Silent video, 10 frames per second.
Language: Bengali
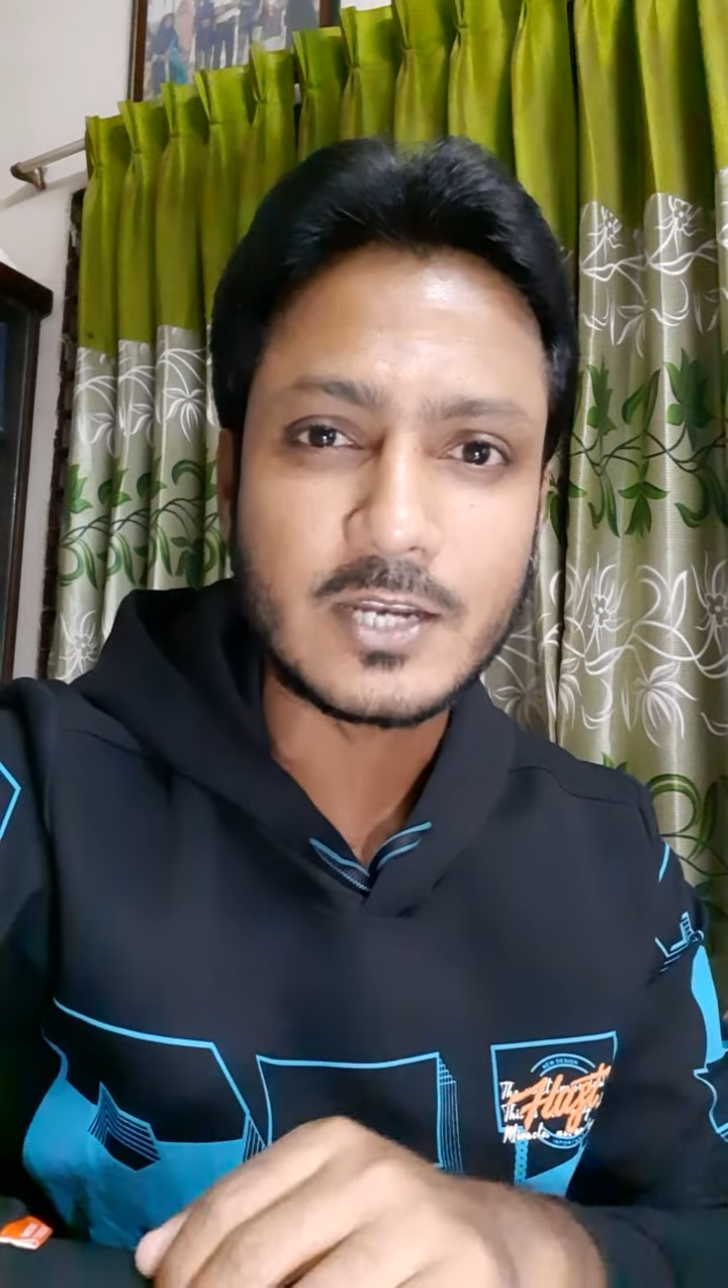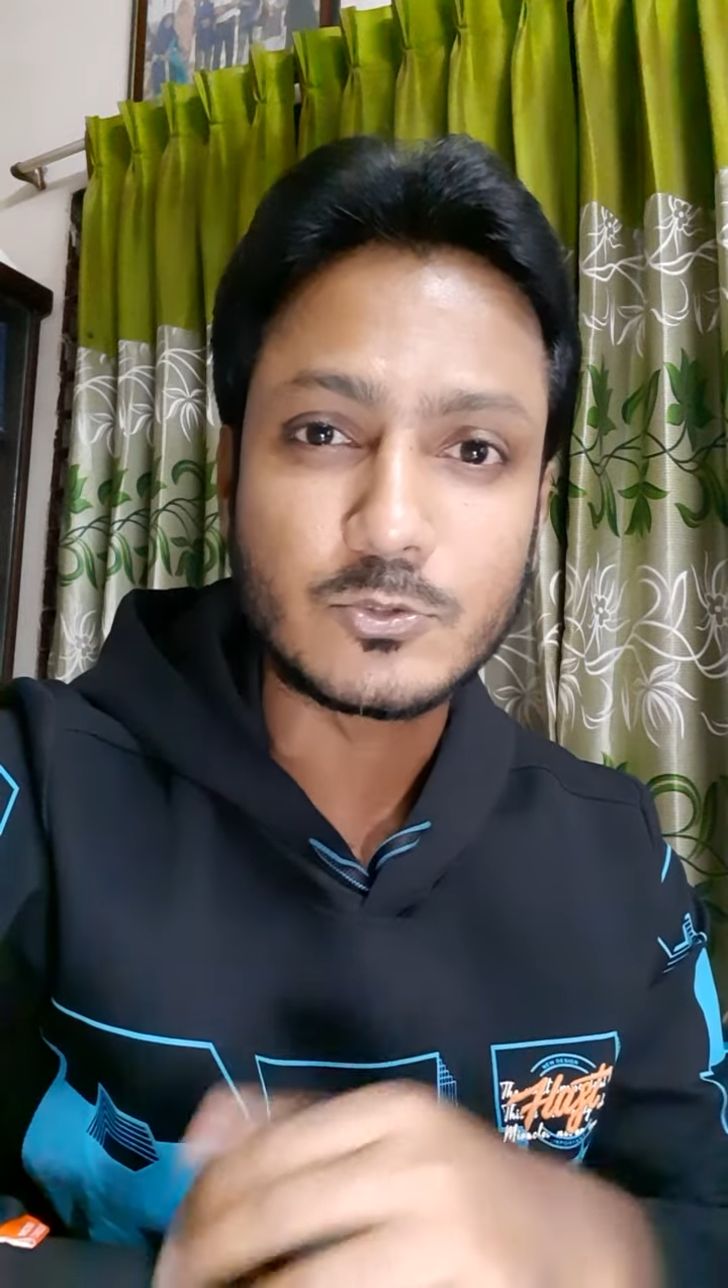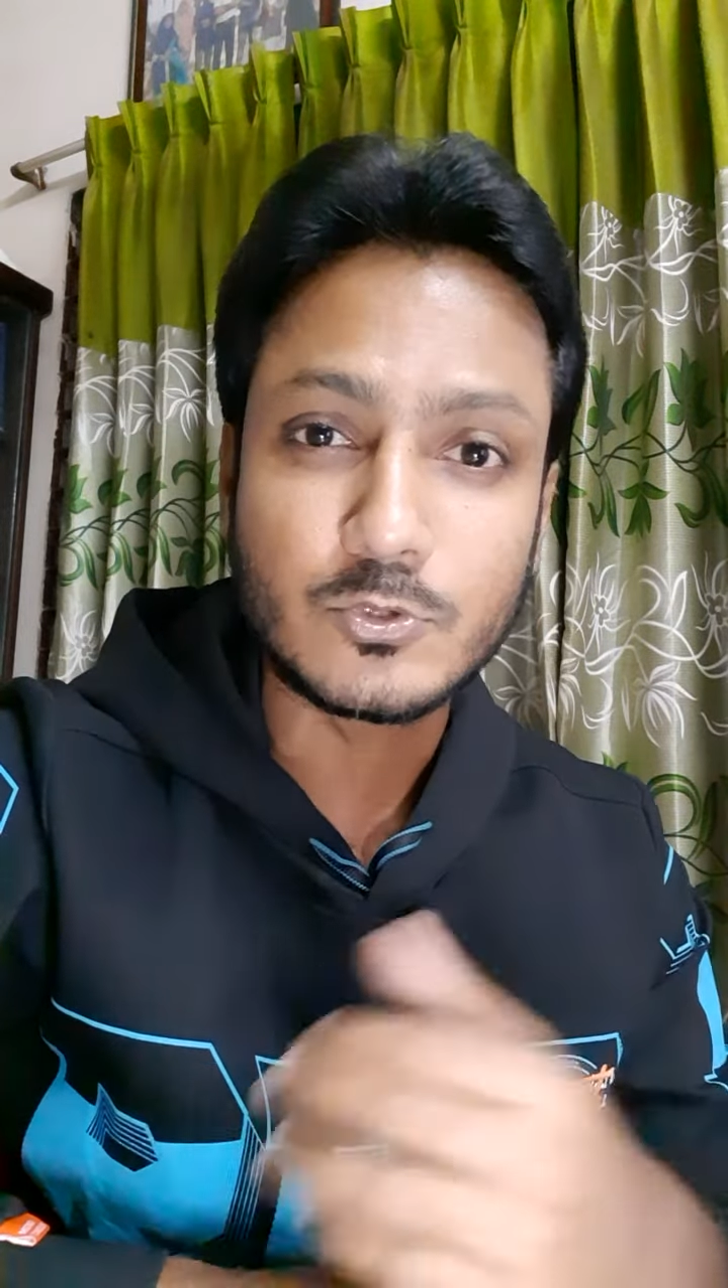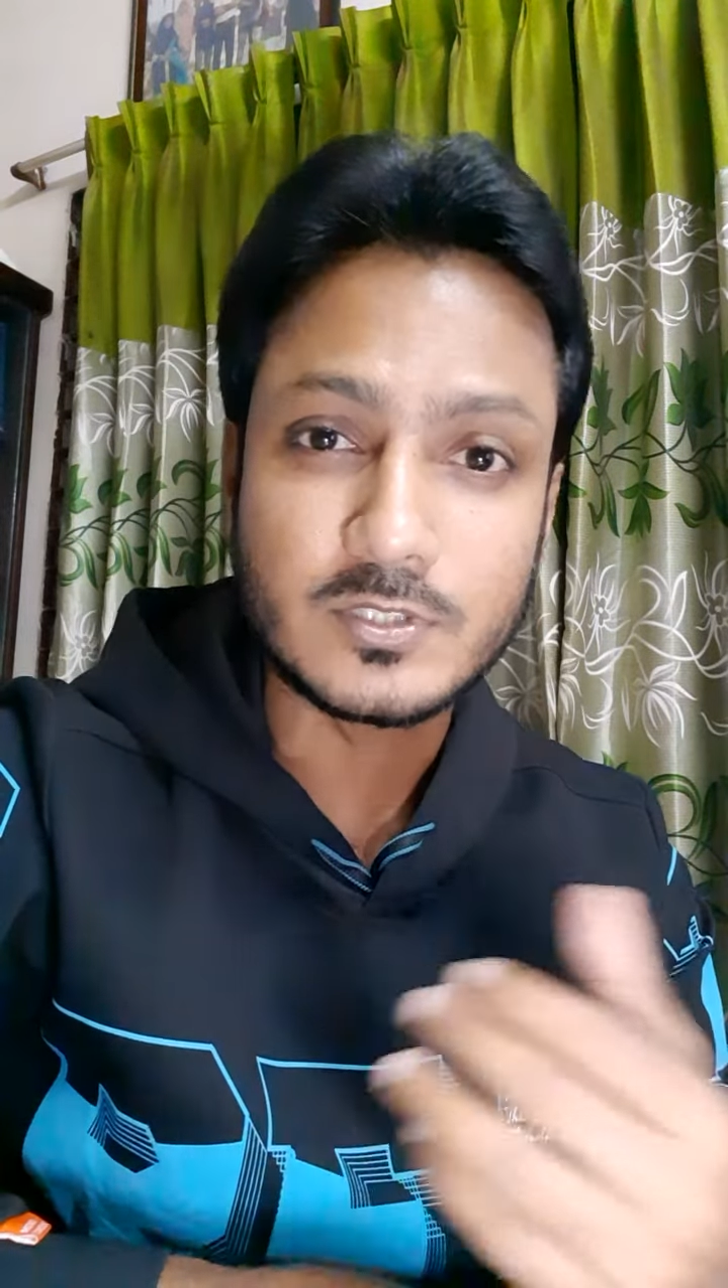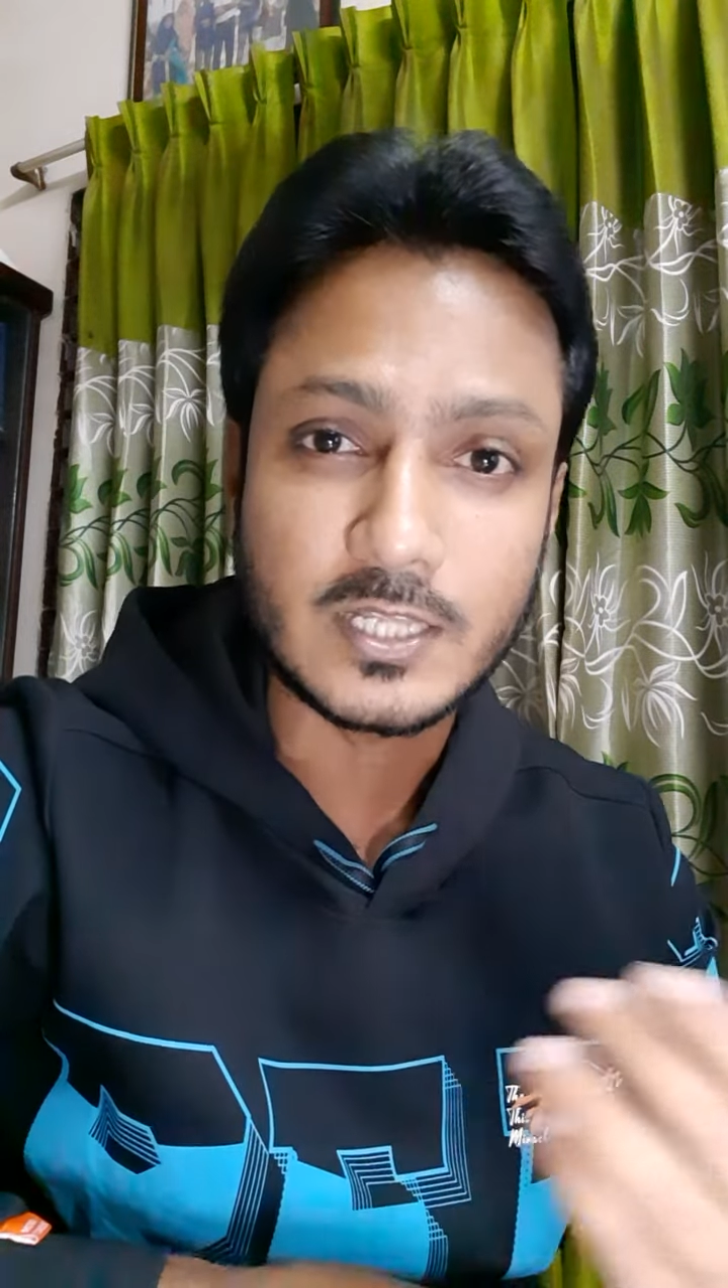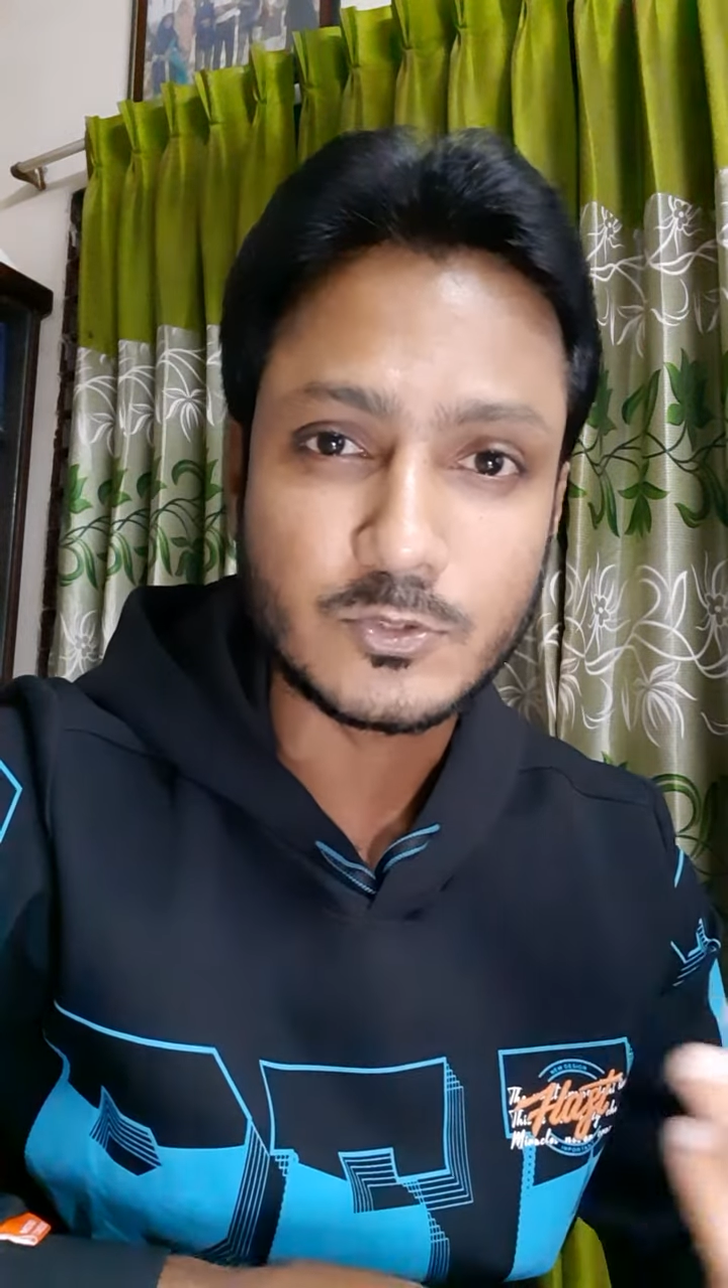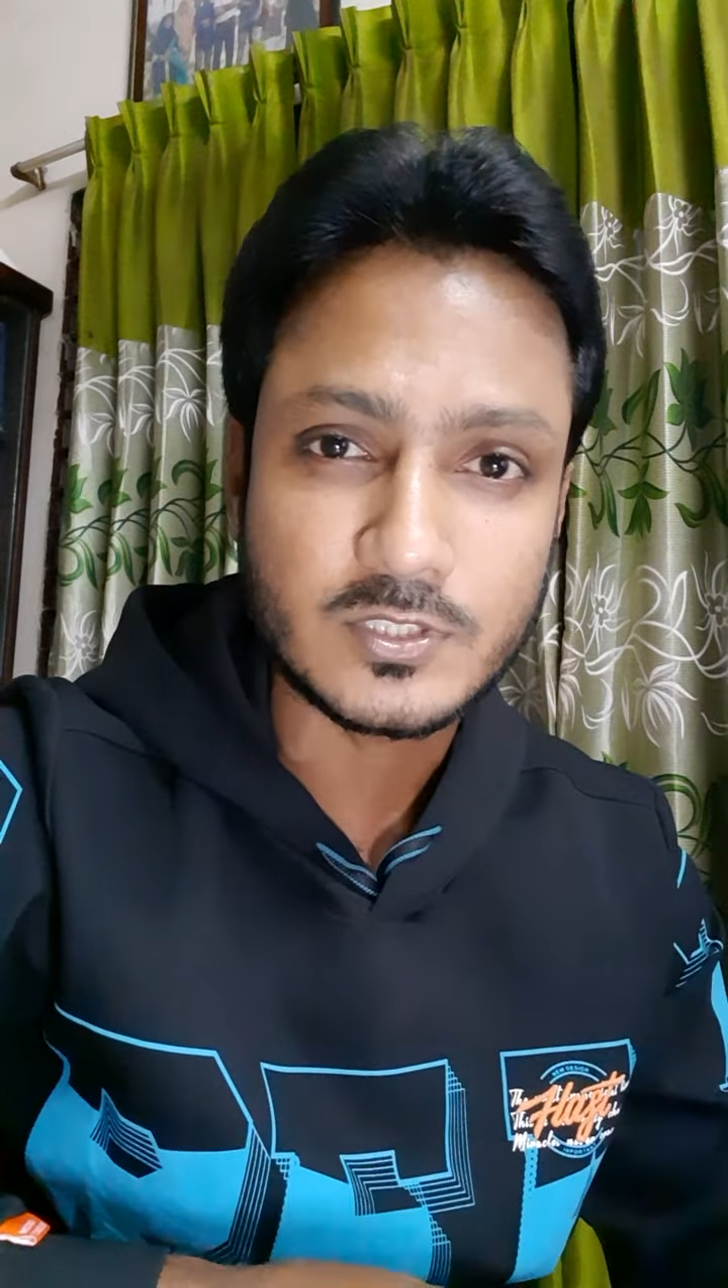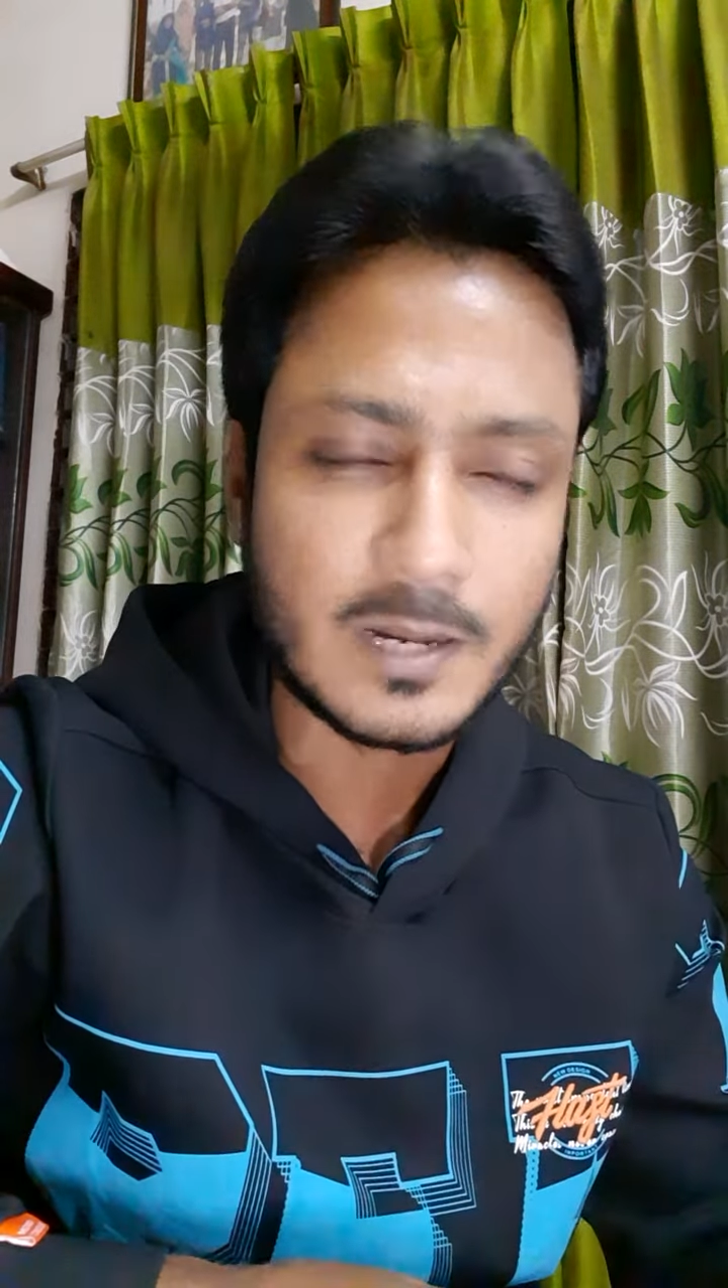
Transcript: আরও দুর্দান্ত